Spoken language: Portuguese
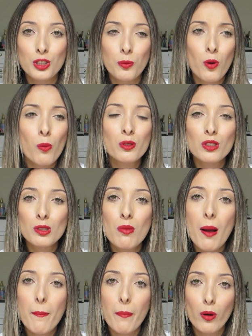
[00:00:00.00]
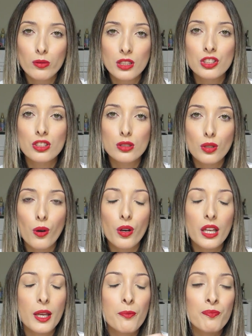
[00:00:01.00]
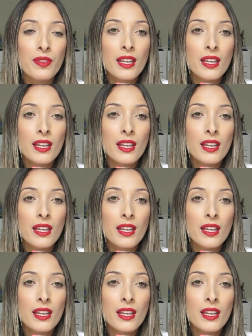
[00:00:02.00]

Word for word: tipo como se fosse uma ponta de estoque